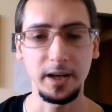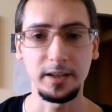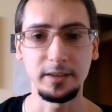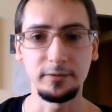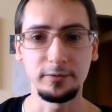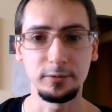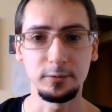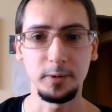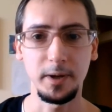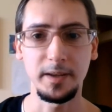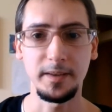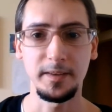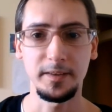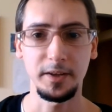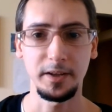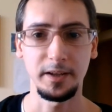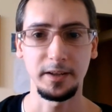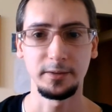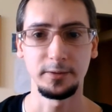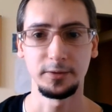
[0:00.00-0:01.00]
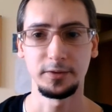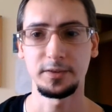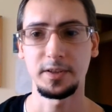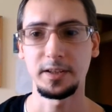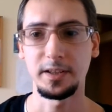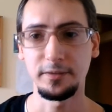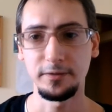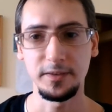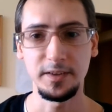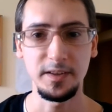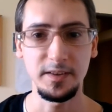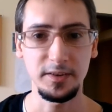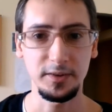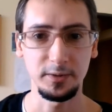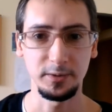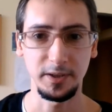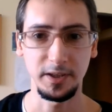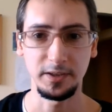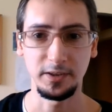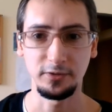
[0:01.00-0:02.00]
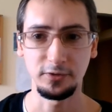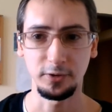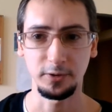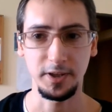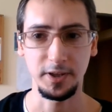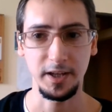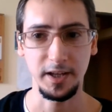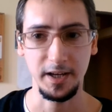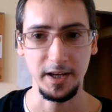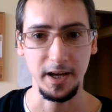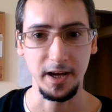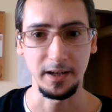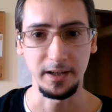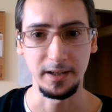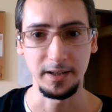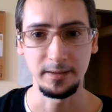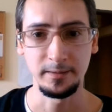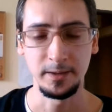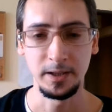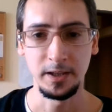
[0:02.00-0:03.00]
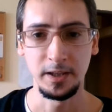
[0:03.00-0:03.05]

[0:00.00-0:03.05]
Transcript: influenza la nostra definizione di ciò che è reale,